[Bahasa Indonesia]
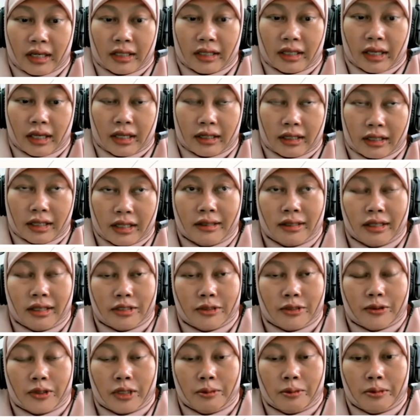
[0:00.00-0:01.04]
Nah, Lini
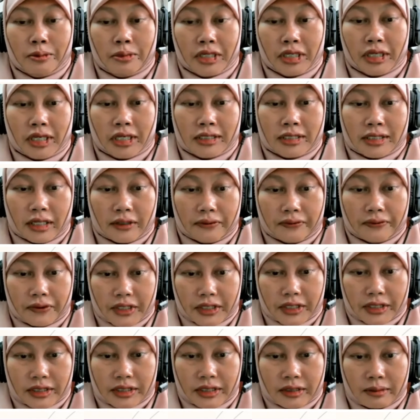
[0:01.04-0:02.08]
juga memberikan
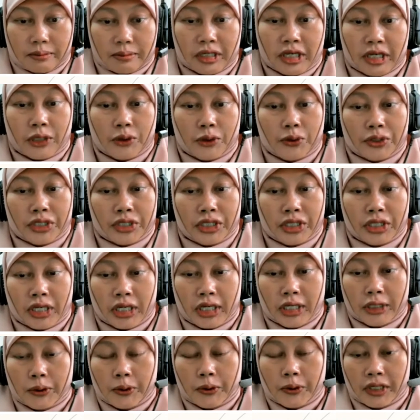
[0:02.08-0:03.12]
servis, mengatur
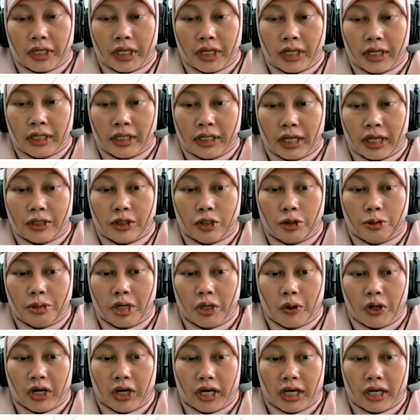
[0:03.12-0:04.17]
tindakan orang atau
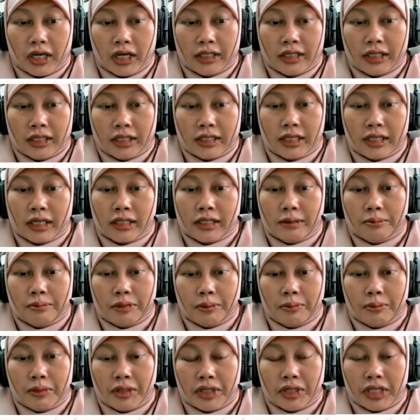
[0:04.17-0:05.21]
bawahan yang
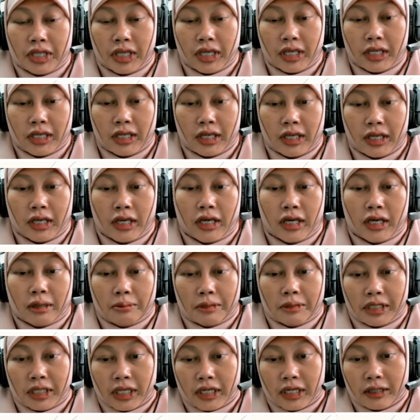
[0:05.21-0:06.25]
dipimpinnya,
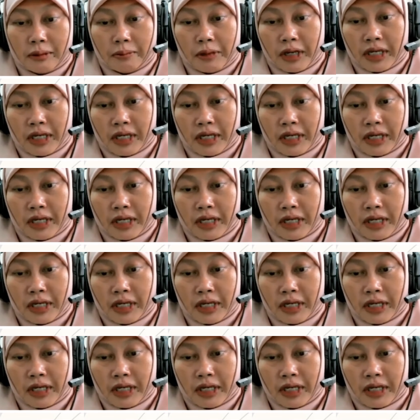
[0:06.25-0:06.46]
menarik